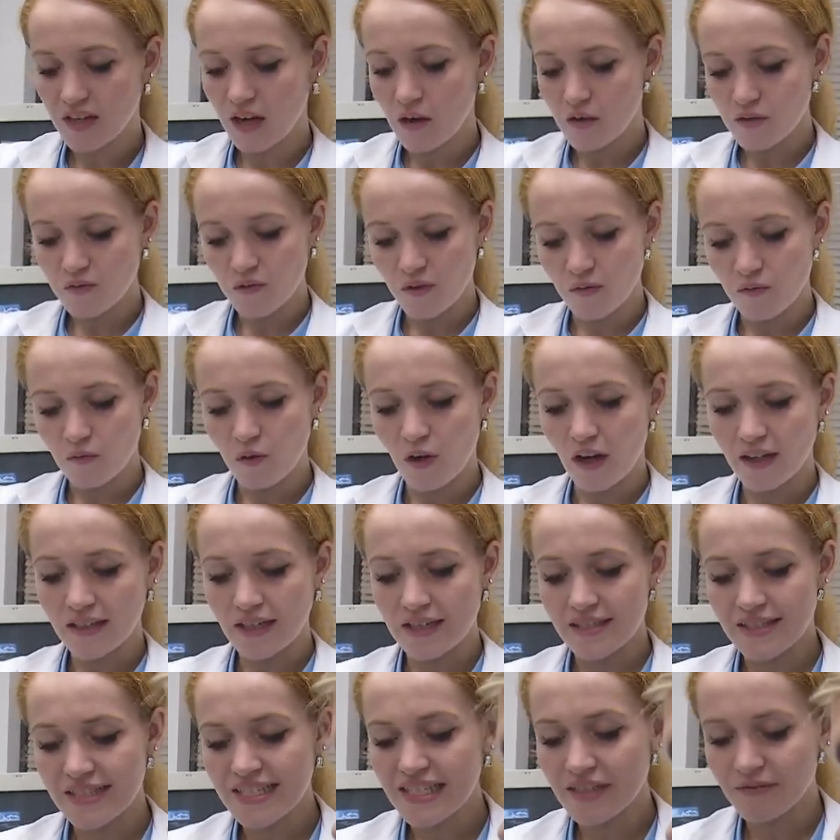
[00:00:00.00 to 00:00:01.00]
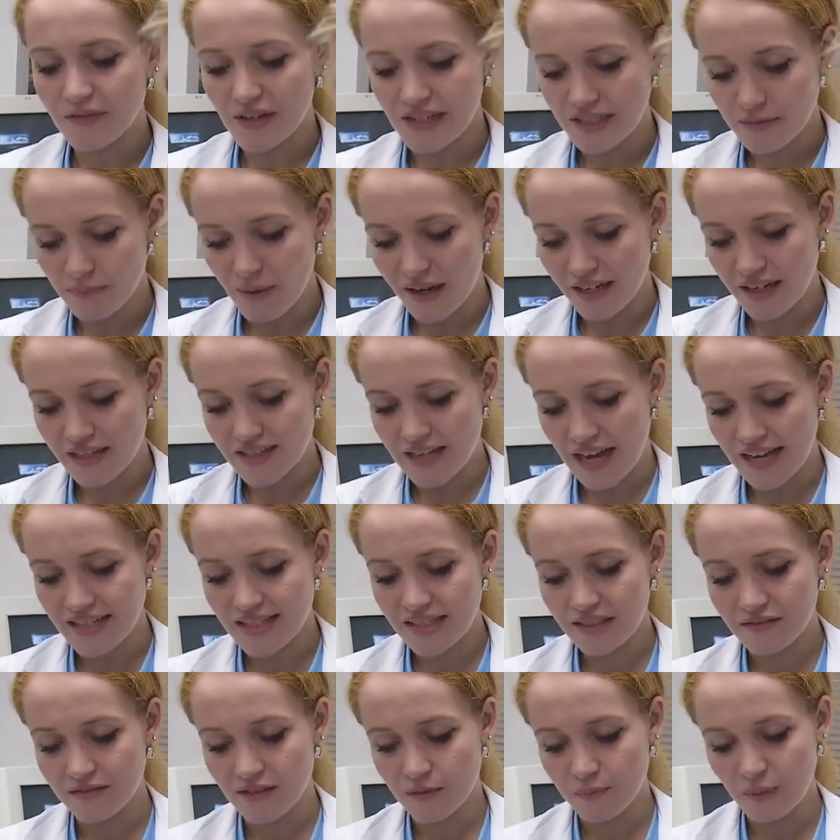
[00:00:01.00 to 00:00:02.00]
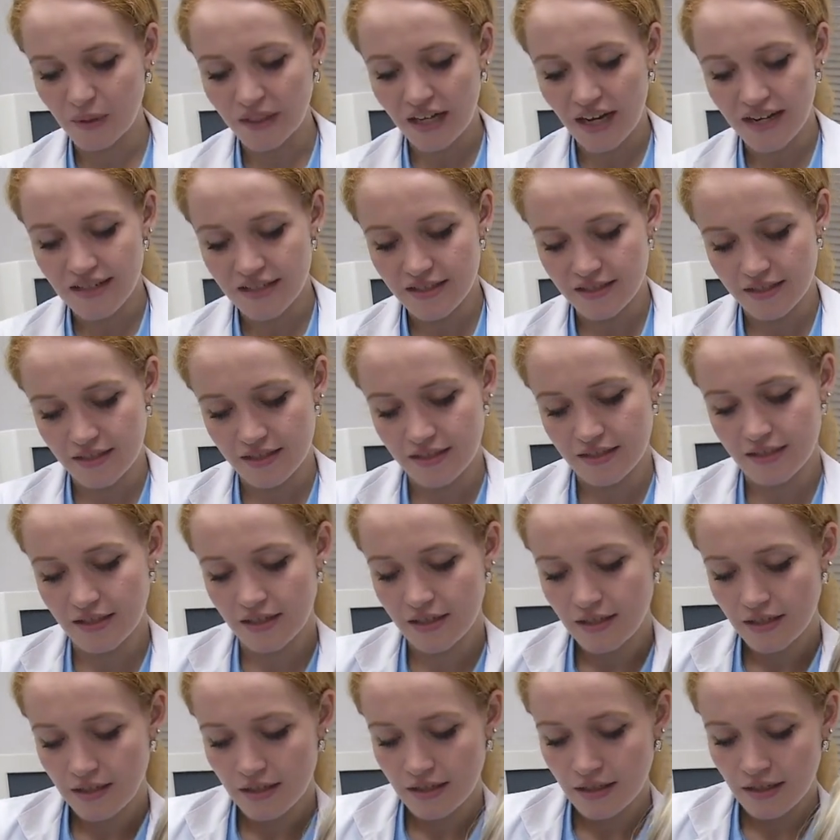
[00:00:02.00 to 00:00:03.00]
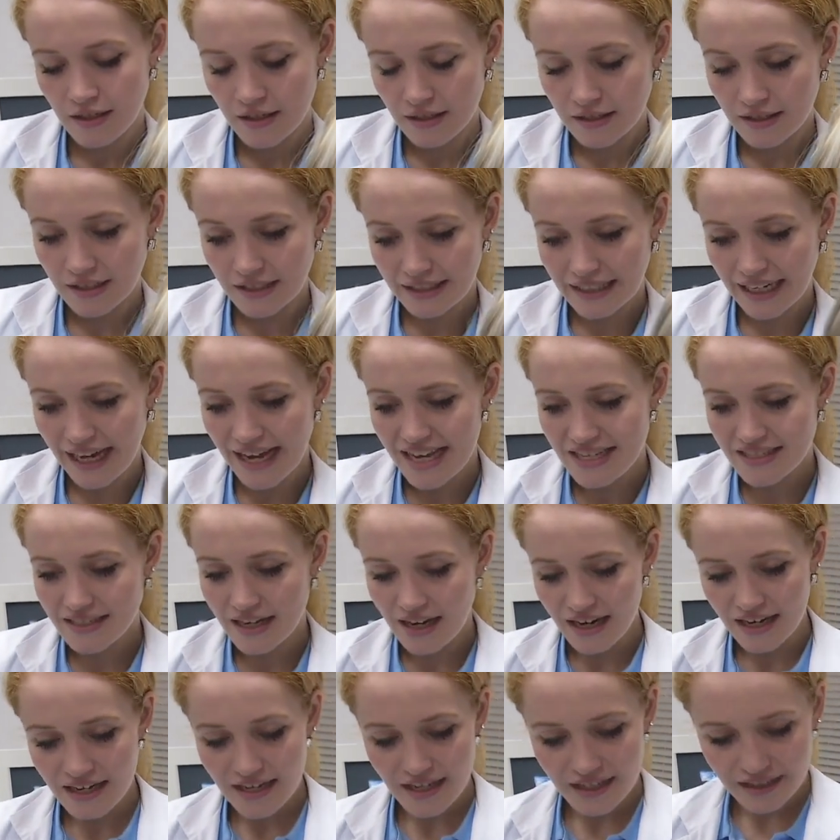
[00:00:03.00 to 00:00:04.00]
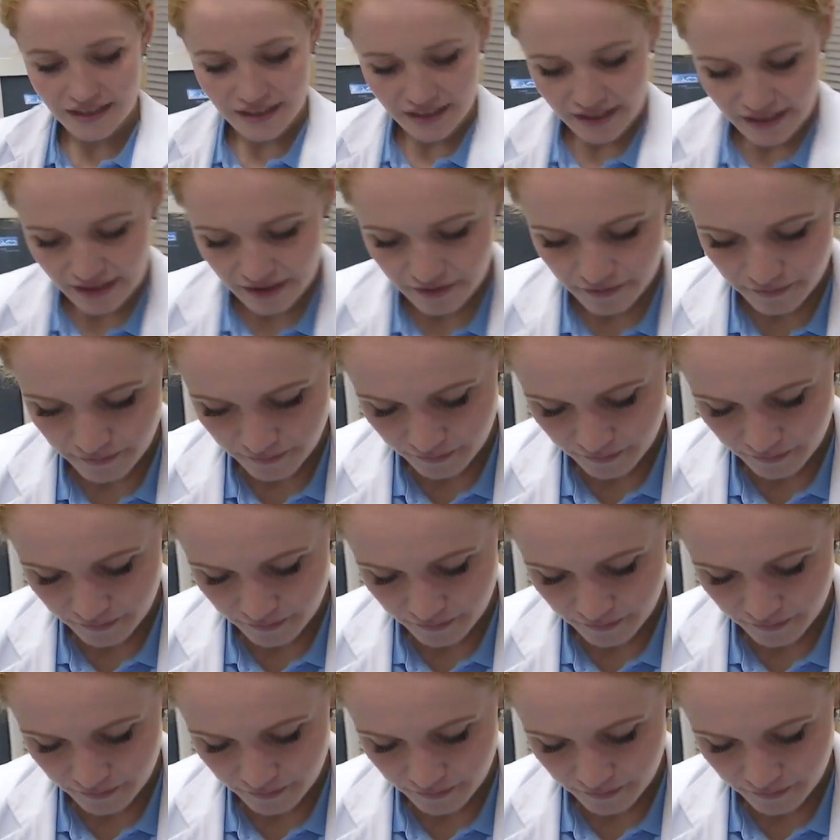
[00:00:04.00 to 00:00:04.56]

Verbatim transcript: rausfinden, woran das liegt, weil ich meine, das Einzige, was bekannt ist, ist eine, eine Gräserallergie. Ja.